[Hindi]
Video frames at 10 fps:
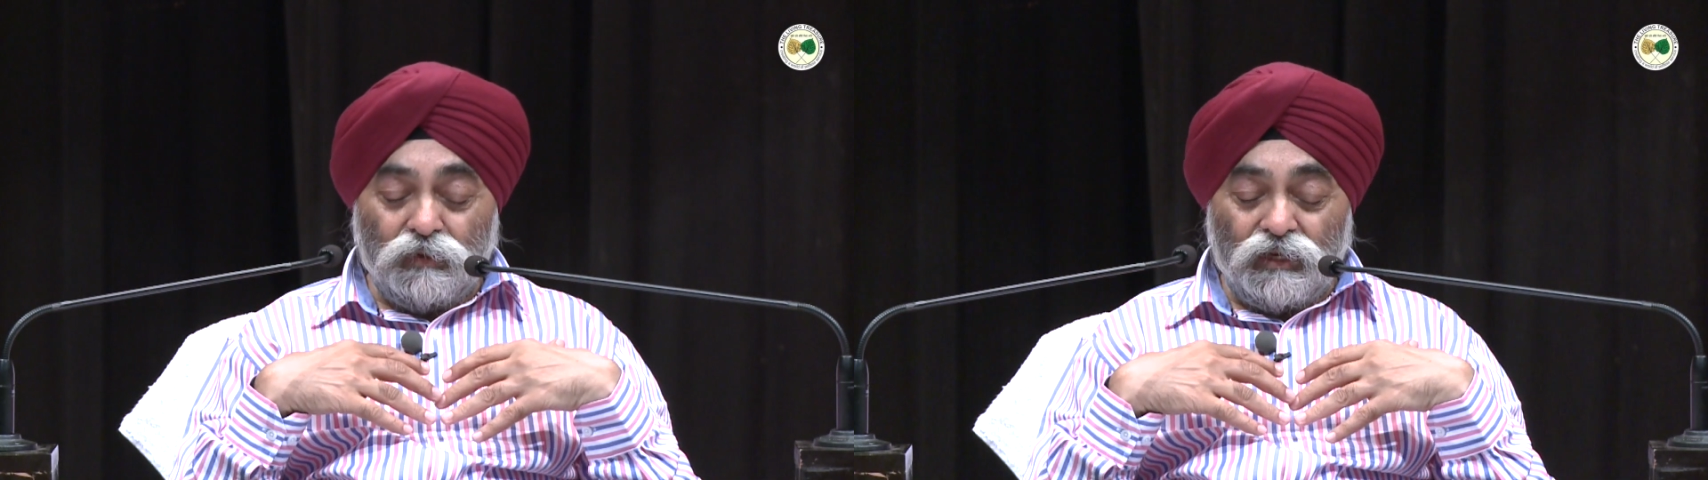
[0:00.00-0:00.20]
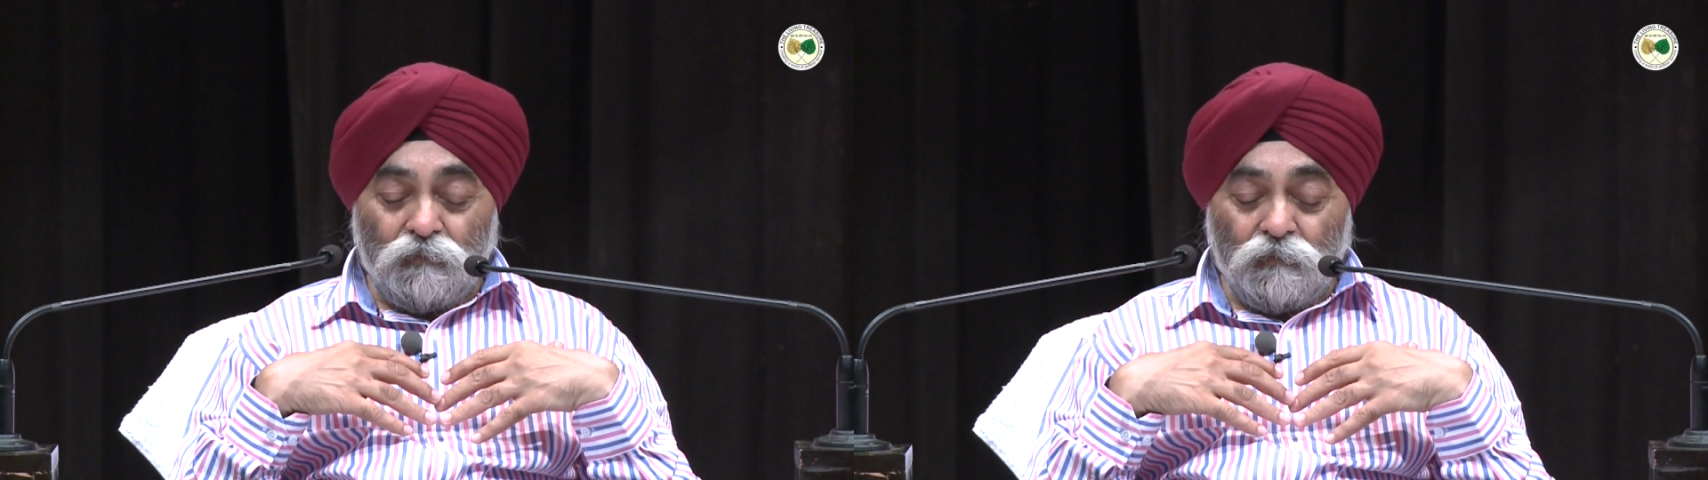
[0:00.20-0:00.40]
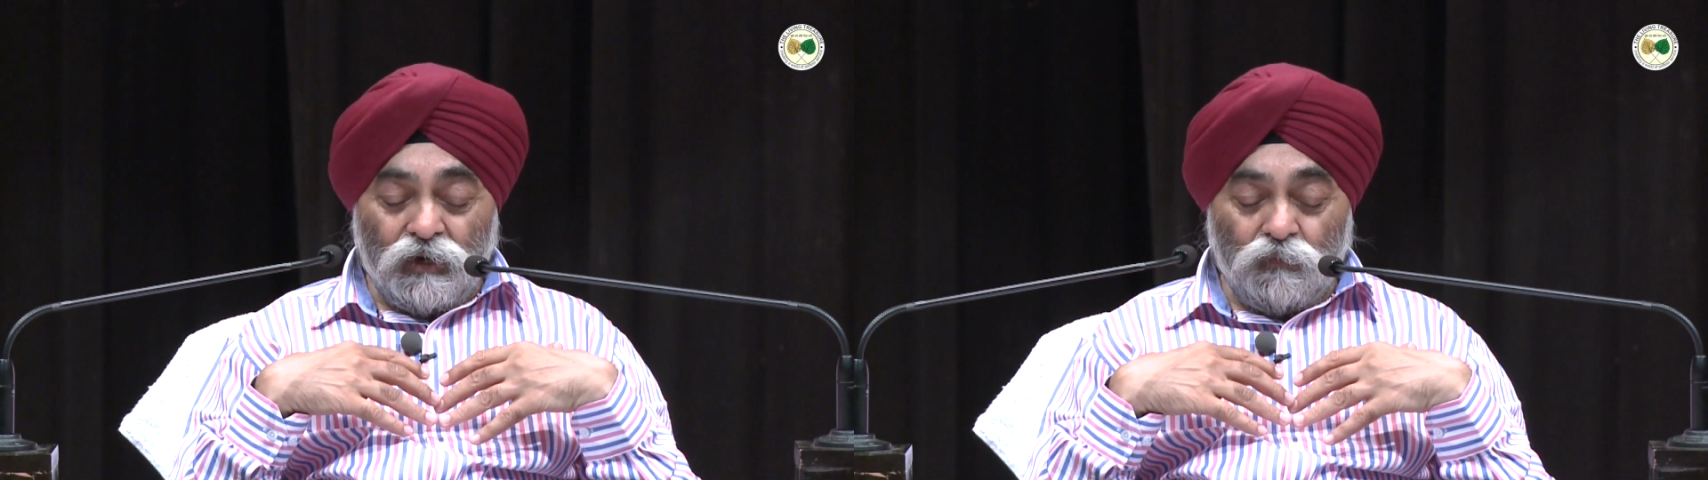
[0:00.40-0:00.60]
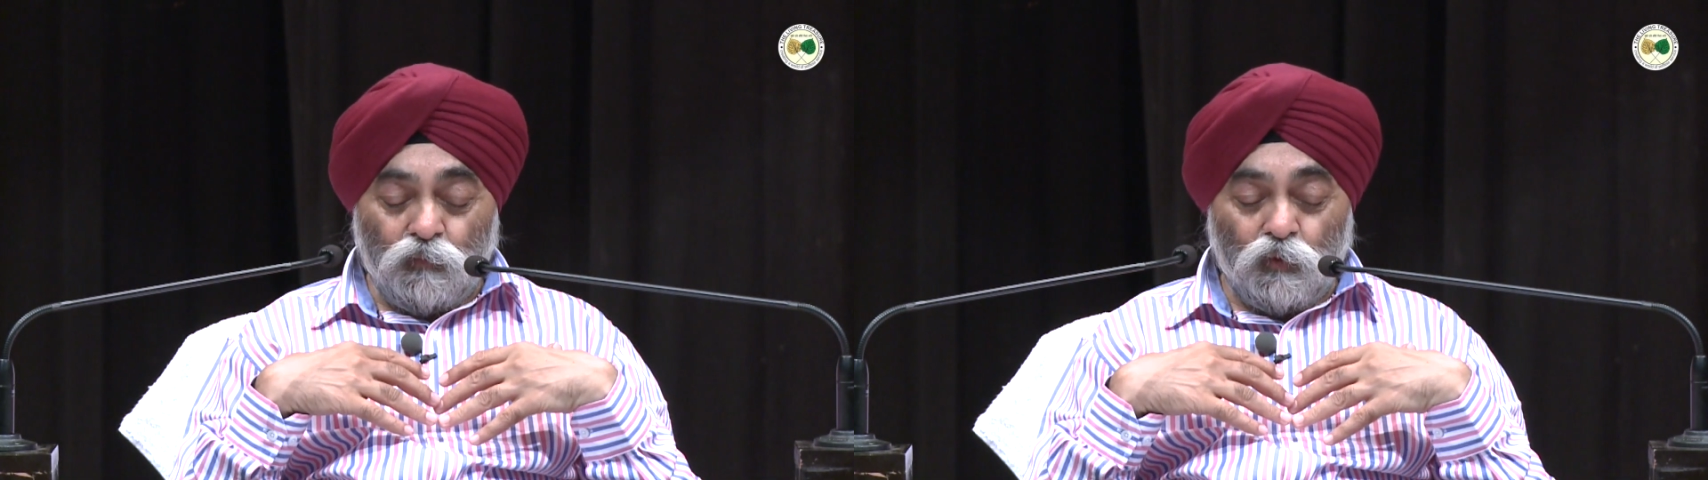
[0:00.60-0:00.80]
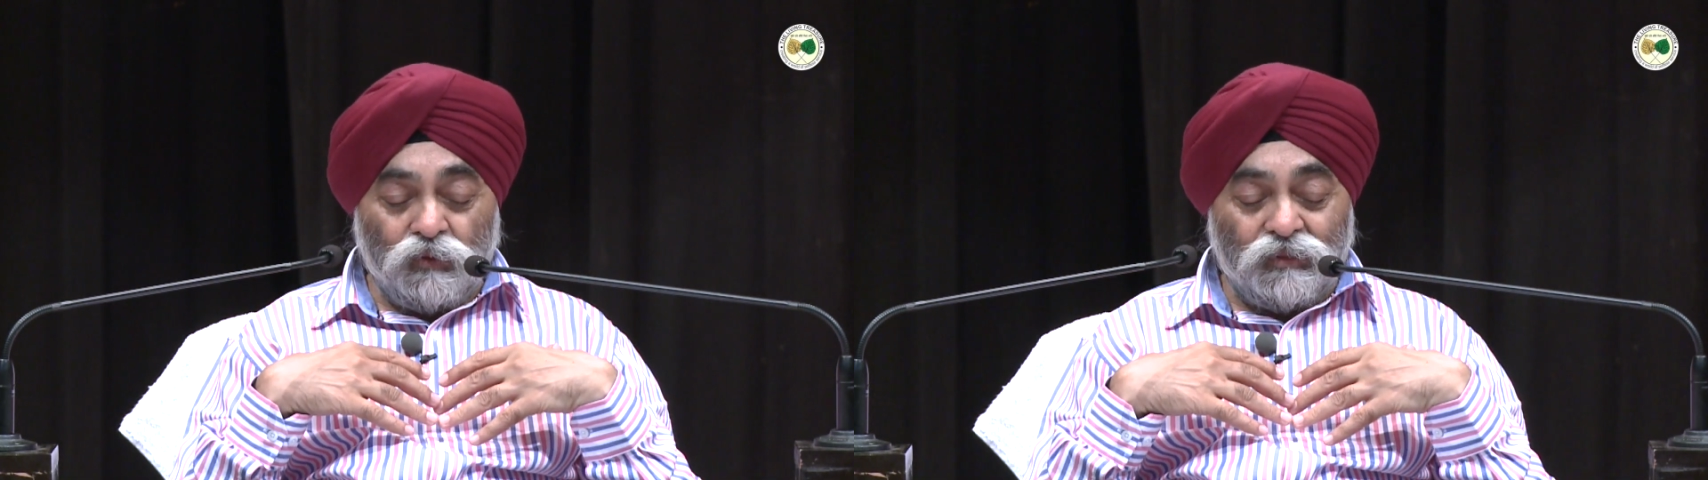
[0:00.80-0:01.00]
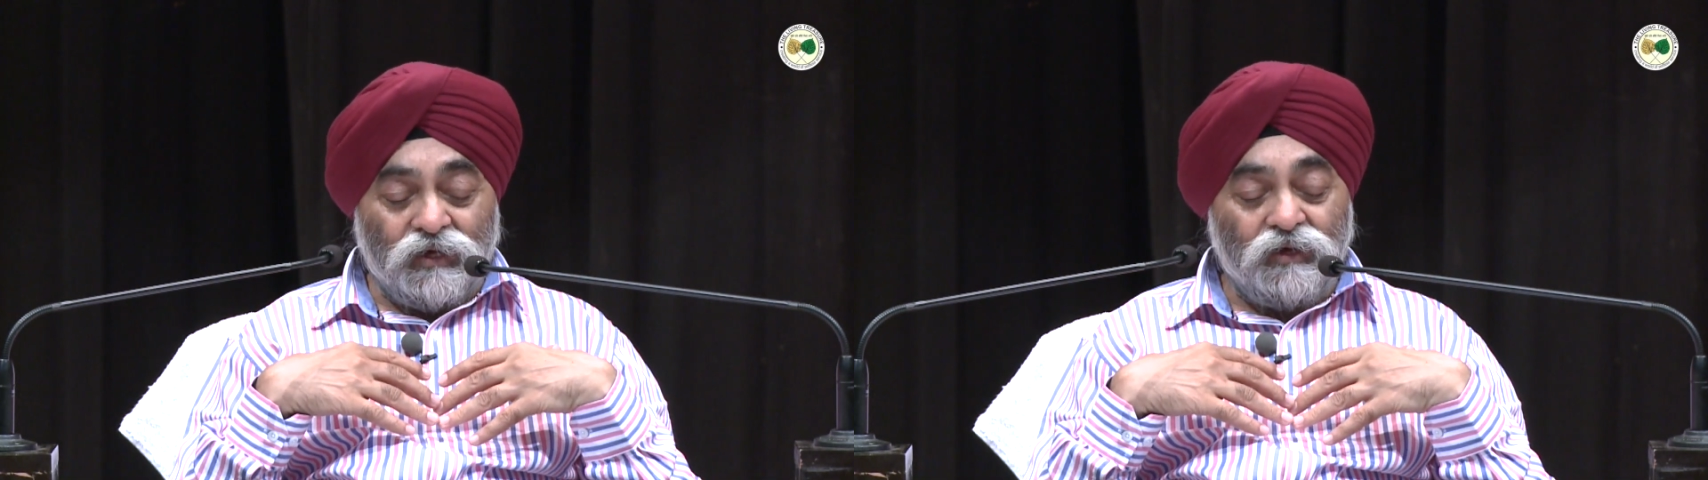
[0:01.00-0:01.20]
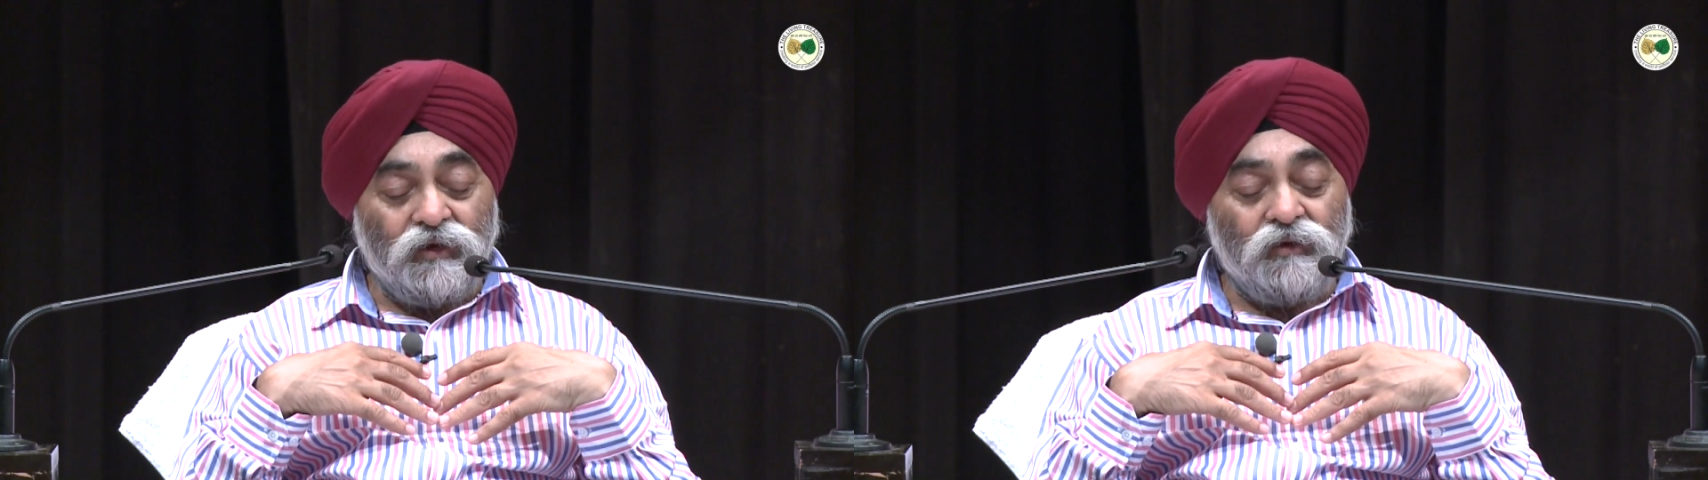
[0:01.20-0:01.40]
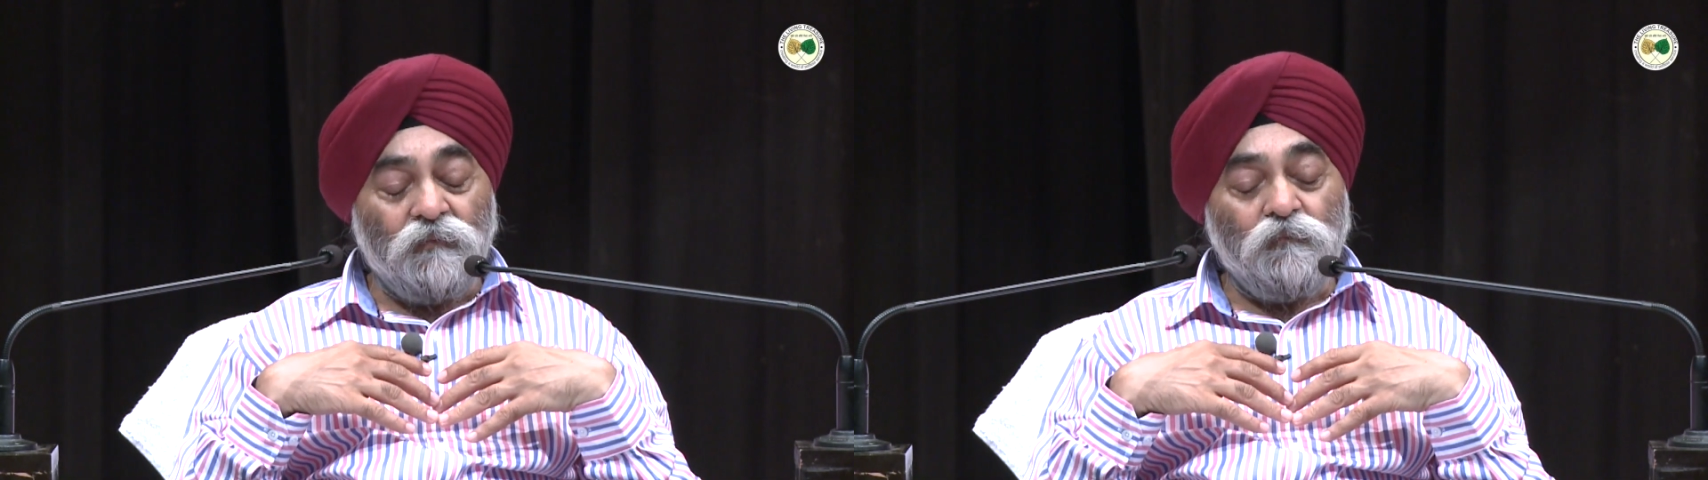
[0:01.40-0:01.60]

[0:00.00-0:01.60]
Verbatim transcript: मेरा मन बोलता है